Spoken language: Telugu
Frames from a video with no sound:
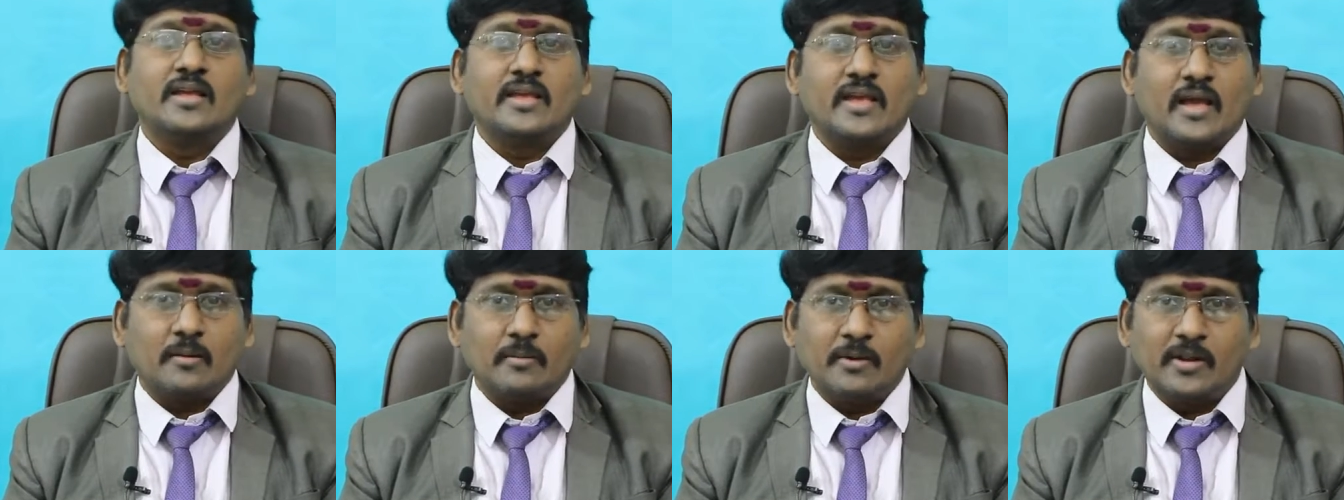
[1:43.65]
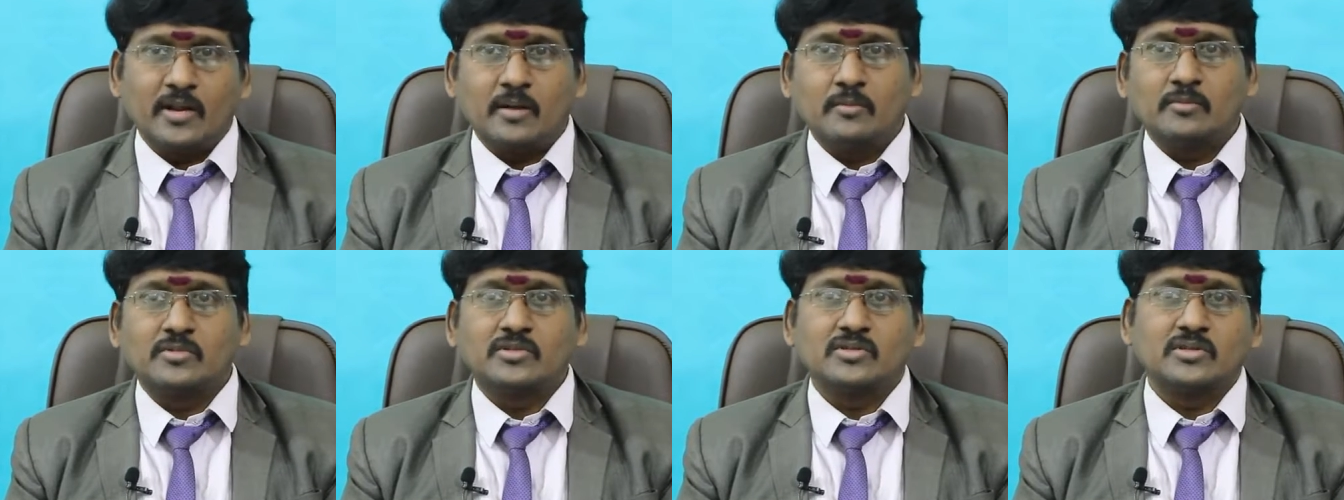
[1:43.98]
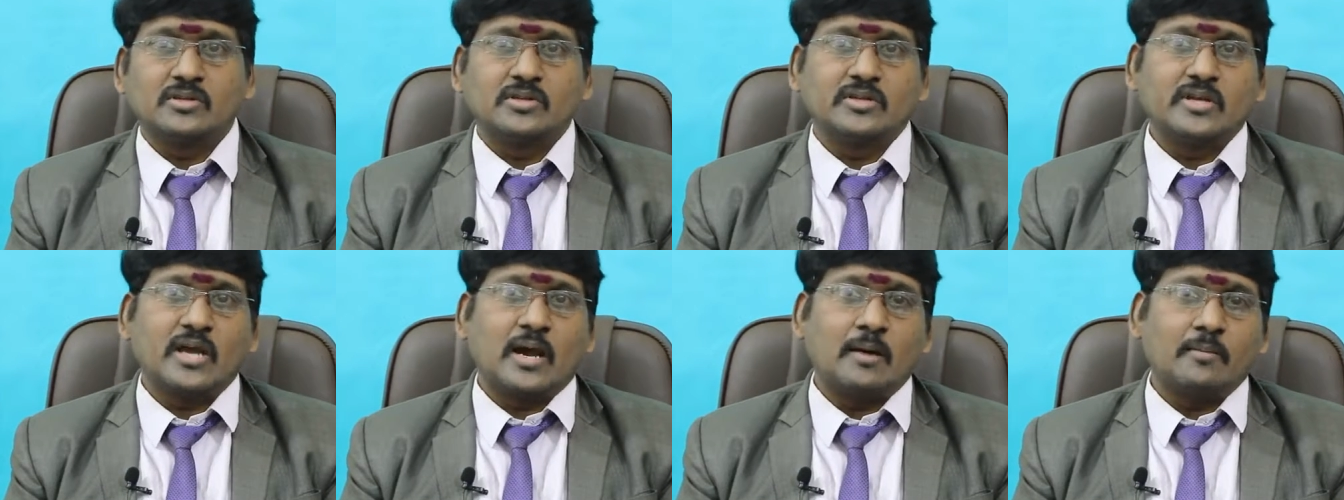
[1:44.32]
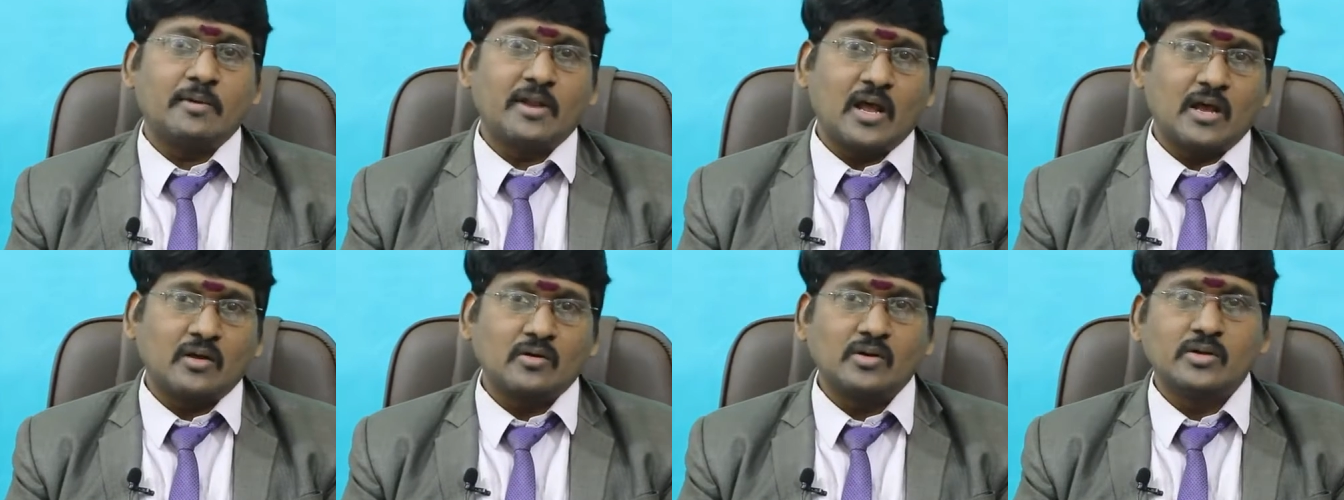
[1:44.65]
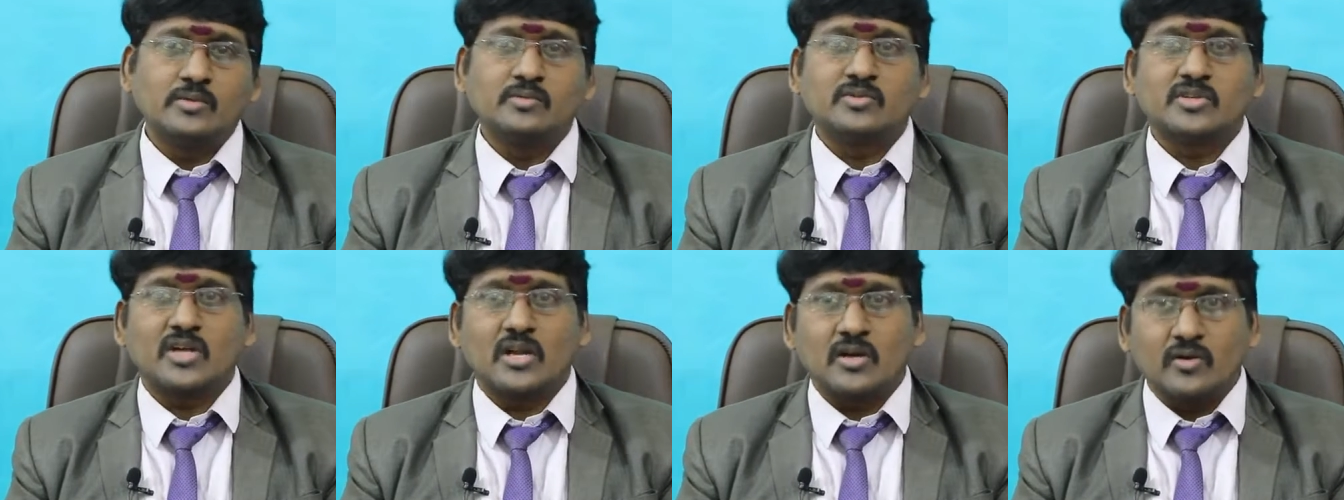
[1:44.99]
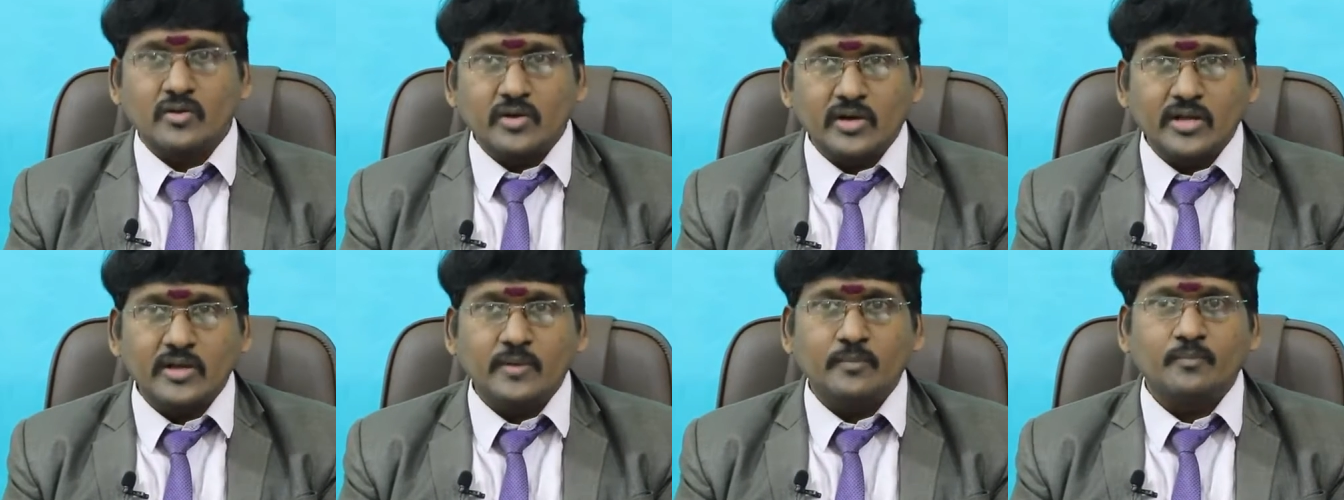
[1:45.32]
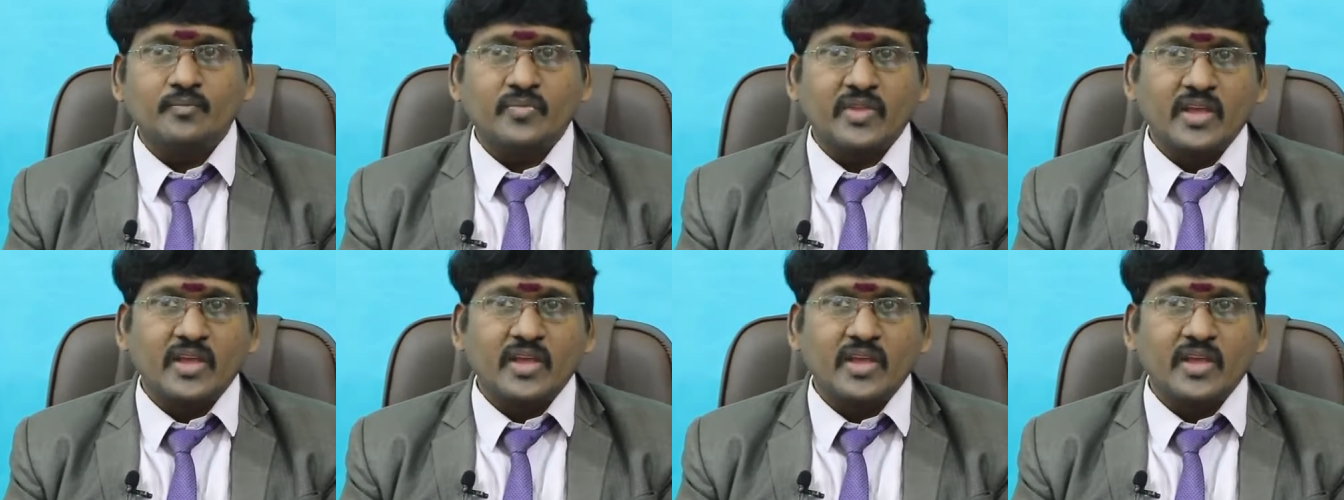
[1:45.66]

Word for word: యాభై నాలుగు యాభై నాలుగు నిమిషాల నుండి